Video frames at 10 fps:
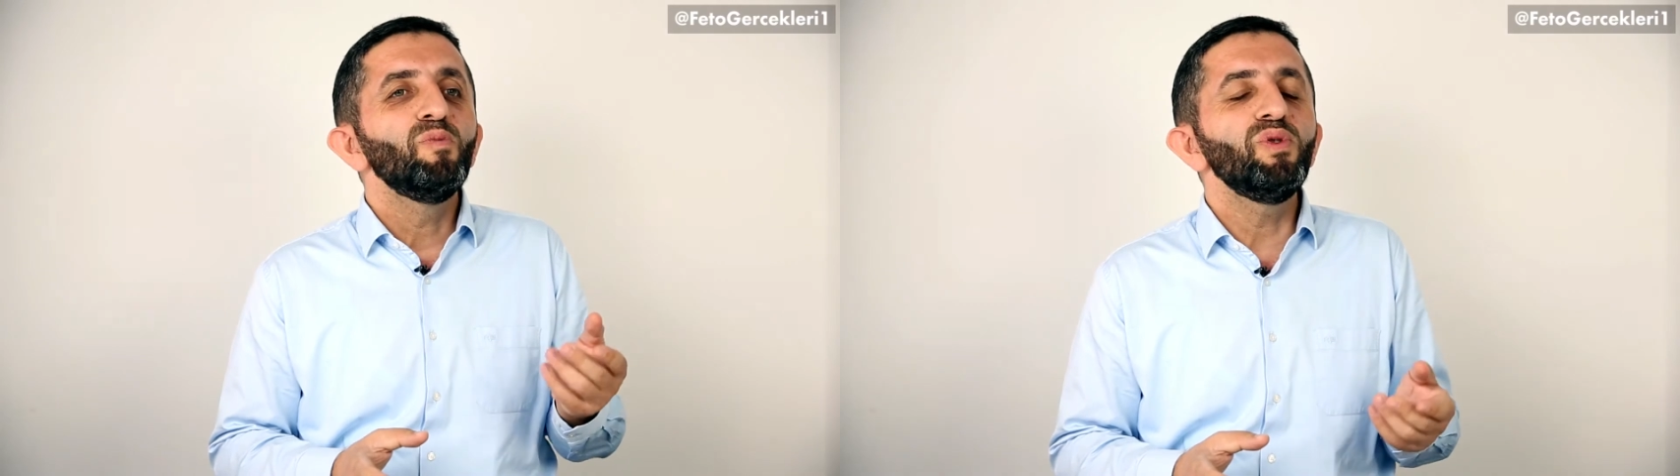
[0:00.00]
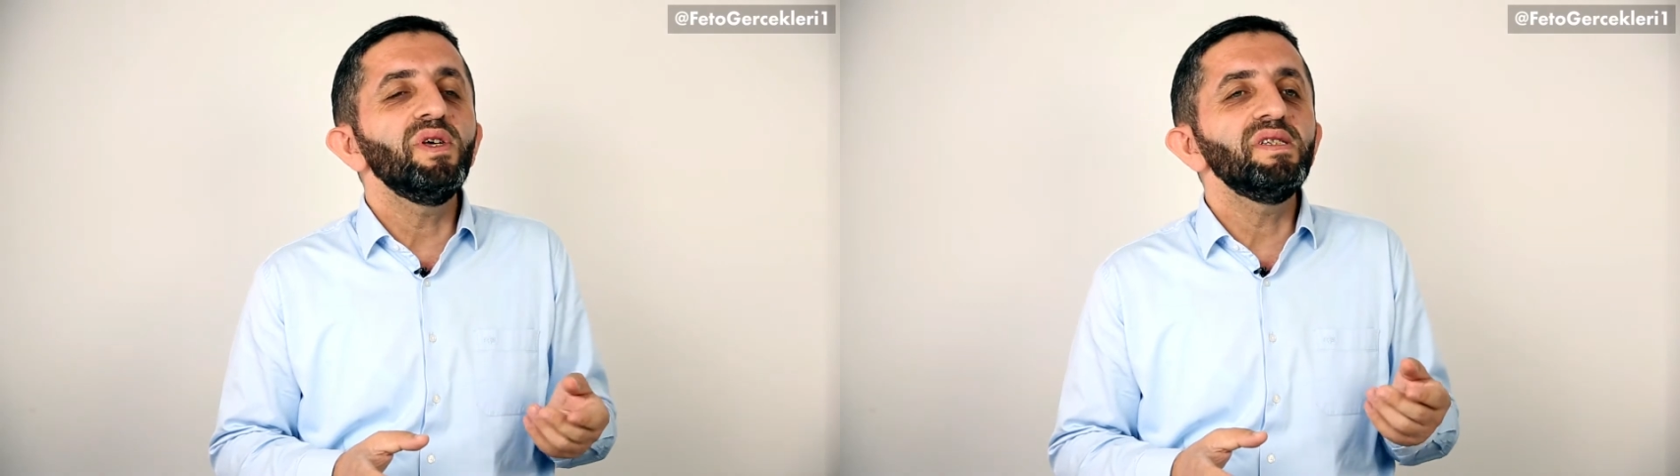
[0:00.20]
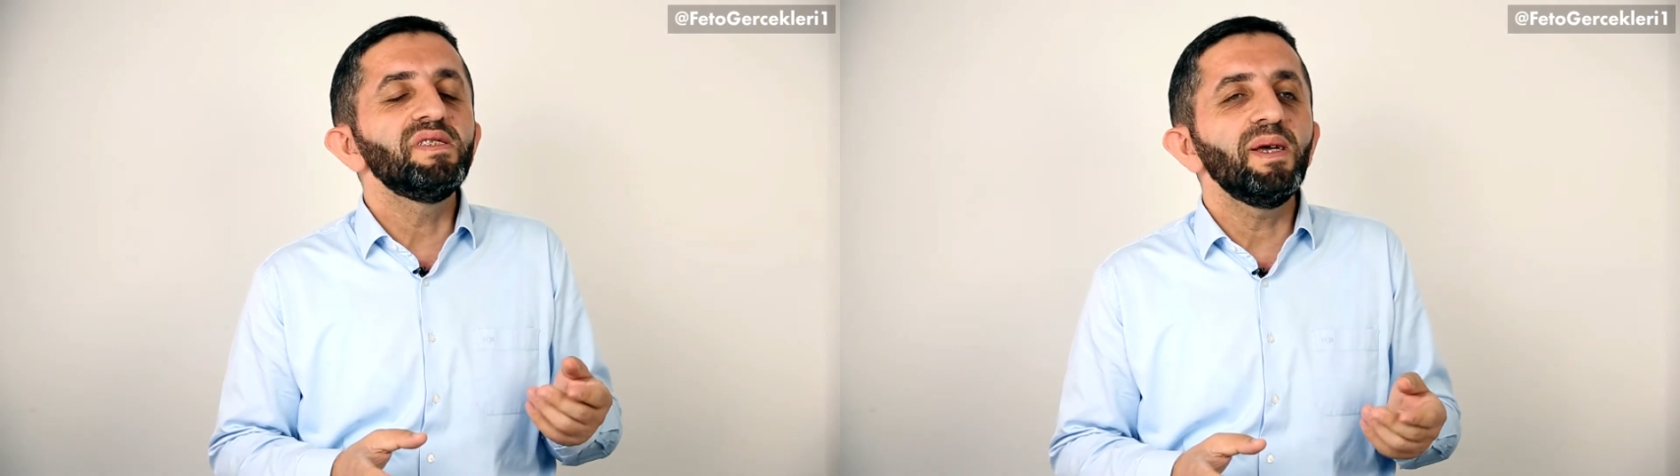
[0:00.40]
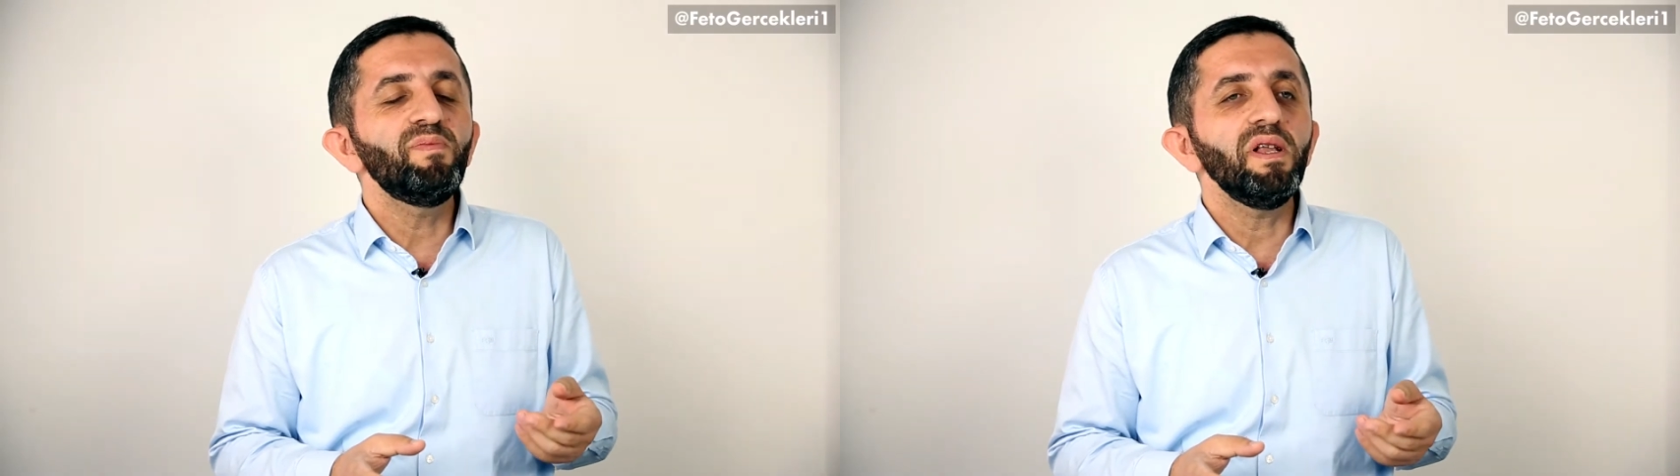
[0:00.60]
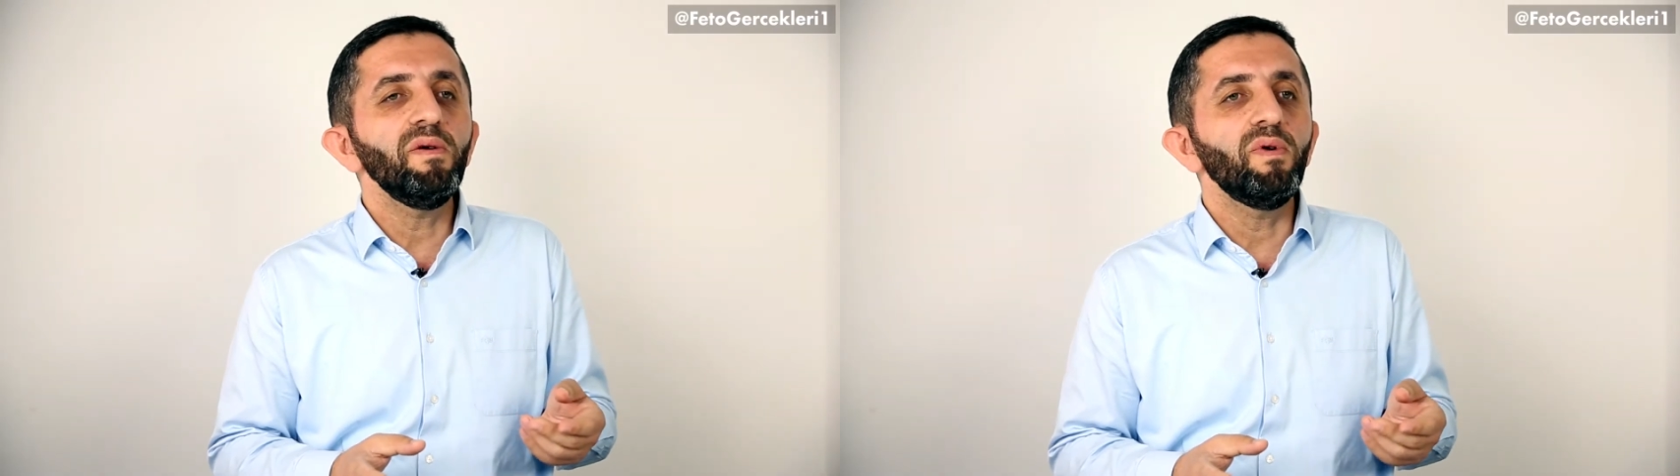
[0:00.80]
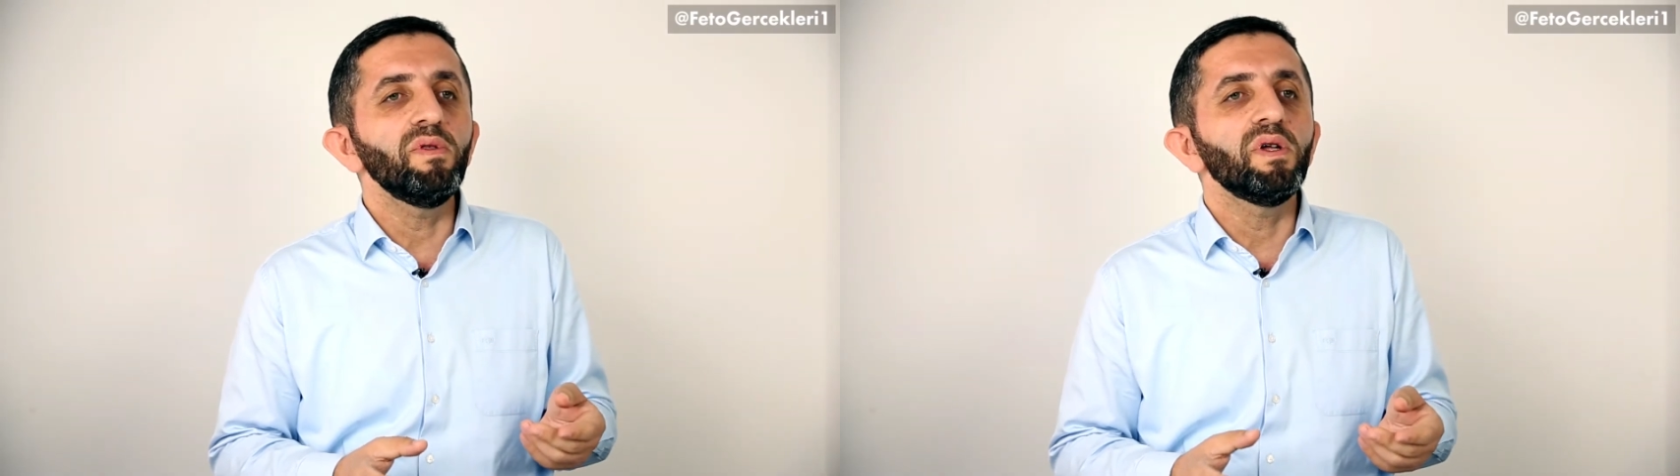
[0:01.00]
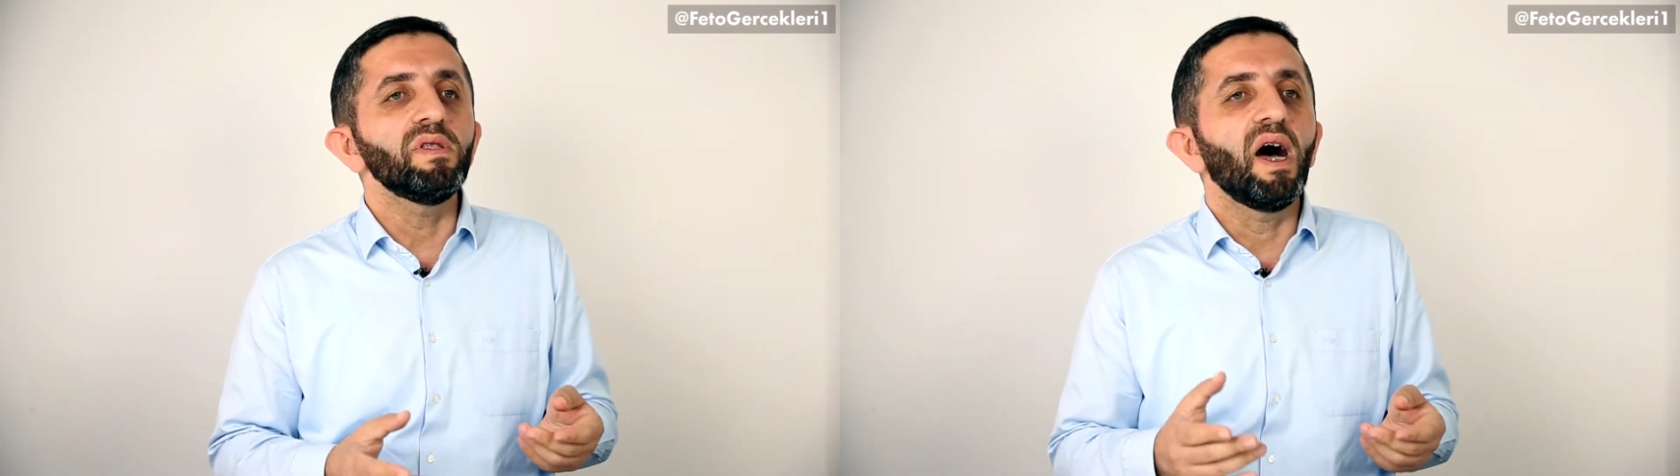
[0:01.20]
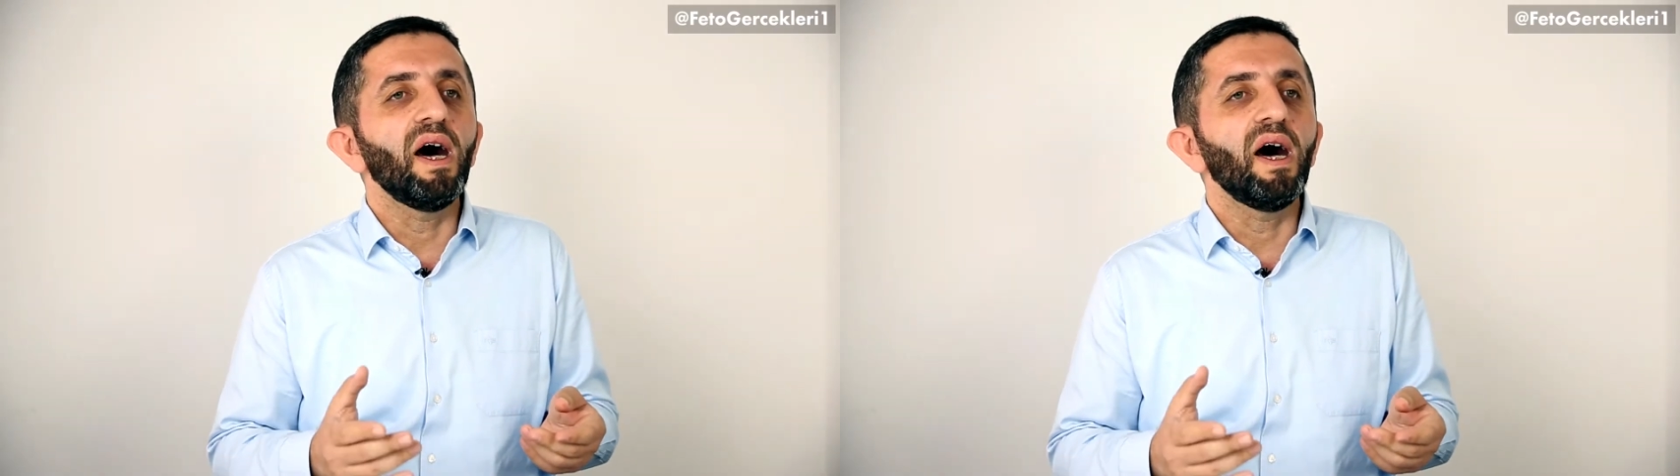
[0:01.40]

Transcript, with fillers: Bunların cep telefonlarında